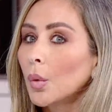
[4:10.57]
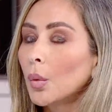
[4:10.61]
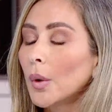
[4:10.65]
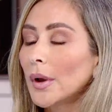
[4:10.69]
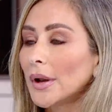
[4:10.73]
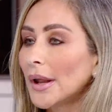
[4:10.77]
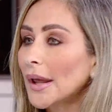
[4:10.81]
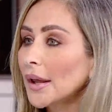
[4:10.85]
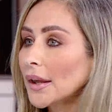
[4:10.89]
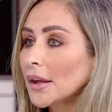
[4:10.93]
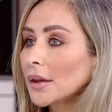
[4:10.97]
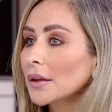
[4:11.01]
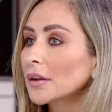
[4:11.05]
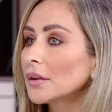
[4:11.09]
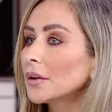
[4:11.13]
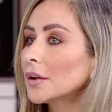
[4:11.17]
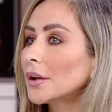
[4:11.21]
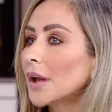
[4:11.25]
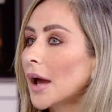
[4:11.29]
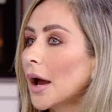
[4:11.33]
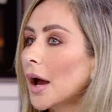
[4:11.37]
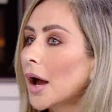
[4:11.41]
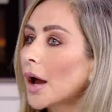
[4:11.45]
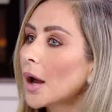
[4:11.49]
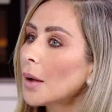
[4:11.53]
ولكن
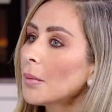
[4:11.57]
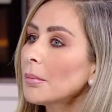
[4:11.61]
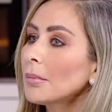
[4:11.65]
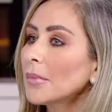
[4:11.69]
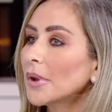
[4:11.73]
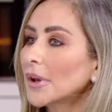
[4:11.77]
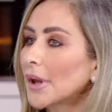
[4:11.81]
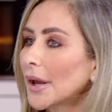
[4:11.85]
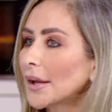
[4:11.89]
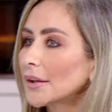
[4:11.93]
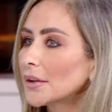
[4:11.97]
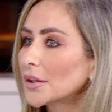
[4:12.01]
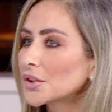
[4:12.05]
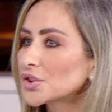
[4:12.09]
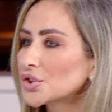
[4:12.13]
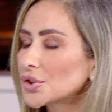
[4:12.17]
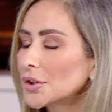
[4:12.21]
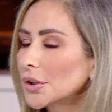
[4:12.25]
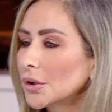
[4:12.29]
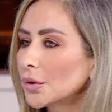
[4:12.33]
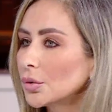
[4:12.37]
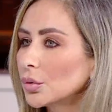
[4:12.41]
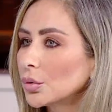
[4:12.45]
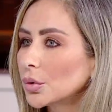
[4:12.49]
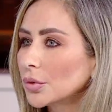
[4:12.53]
الاهم من هيدا
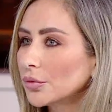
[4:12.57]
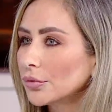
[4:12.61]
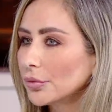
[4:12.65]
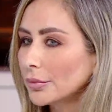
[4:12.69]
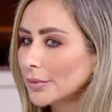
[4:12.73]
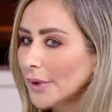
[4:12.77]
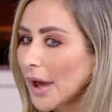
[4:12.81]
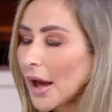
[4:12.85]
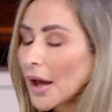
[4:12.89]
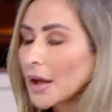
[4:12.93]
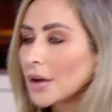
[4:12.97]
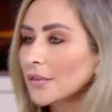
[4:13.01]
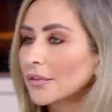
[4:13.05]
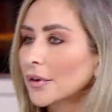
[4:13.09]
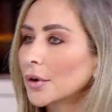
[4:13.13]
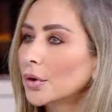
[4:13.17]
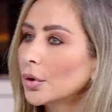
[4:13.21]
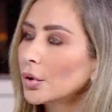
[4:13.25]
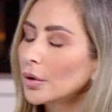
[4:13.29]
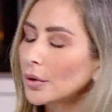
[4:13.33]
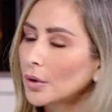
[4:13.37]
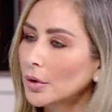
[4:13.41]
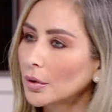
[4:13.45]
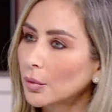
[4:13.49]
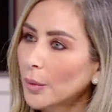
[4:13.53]
الشيء انه نعرف
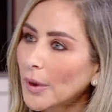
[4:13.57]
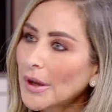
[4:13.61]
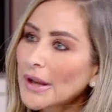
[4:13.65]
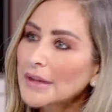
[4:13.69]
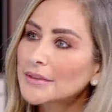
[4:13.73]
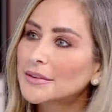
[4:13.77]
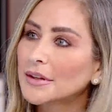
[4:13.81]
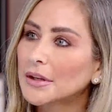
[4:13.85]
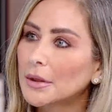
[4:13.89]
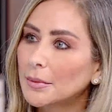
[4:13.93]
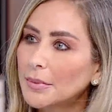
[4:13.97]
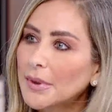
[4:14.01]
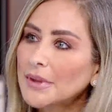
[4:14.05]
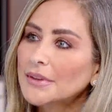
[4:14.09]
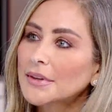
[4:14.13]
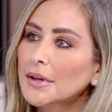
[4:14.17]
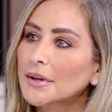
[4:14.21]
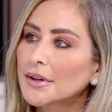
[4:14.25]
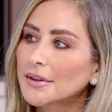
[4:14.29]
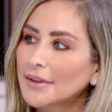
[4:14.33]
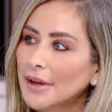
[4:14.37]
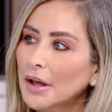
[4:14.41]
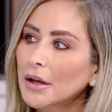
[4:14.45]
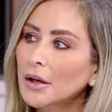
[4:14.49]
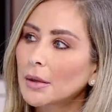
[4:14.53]
الولد اللي بيقدر
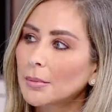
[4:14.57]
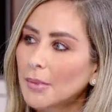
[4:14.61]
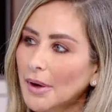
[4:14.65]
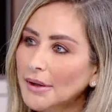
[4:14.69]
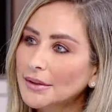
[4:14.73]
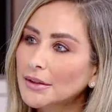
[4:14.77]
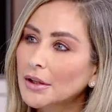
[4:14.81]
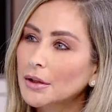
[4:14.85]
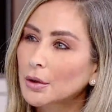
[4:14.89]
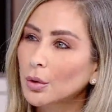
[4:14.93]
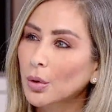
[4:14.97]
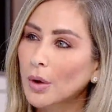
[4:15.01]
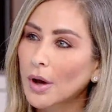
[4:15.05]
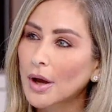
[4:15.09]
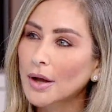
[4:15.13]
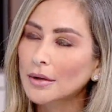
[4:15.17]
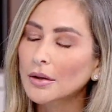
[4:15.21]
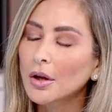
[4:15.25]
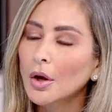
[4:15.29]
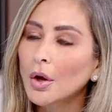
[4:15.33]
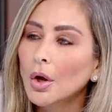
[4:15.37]
يتكلم عده لغات